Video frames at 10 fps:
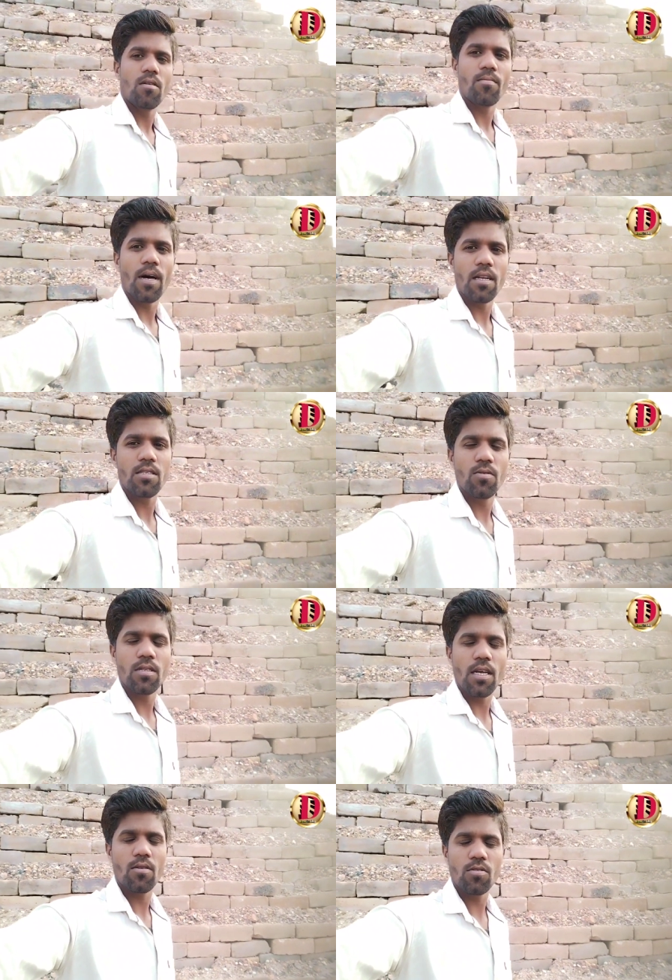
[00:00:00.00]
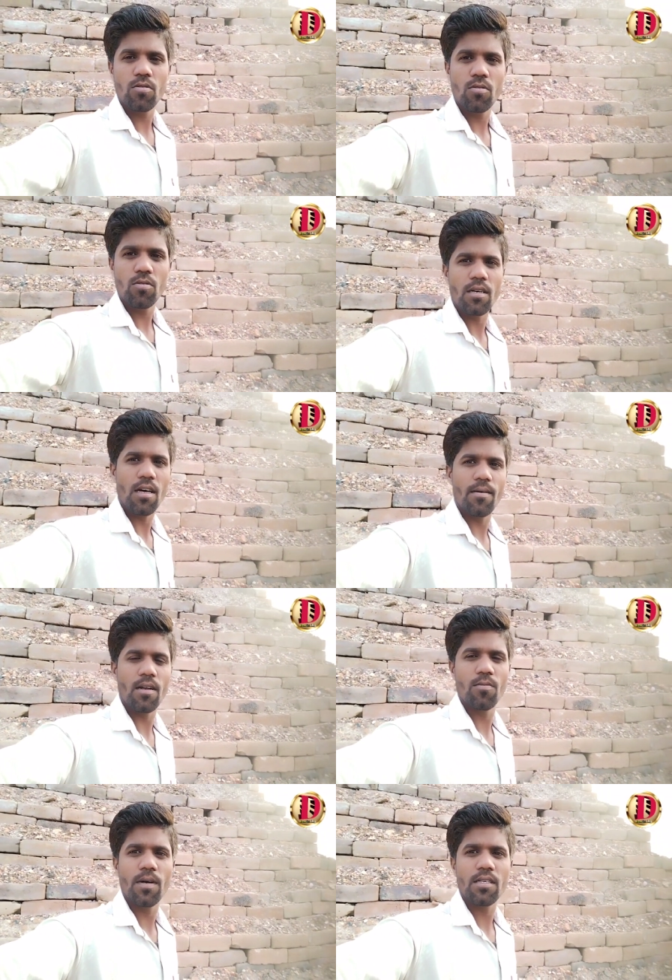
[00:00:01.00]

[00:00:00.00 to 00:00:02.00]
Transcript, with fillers: और बारिश हो चाहे कुछ हो भट्टा हमारा जो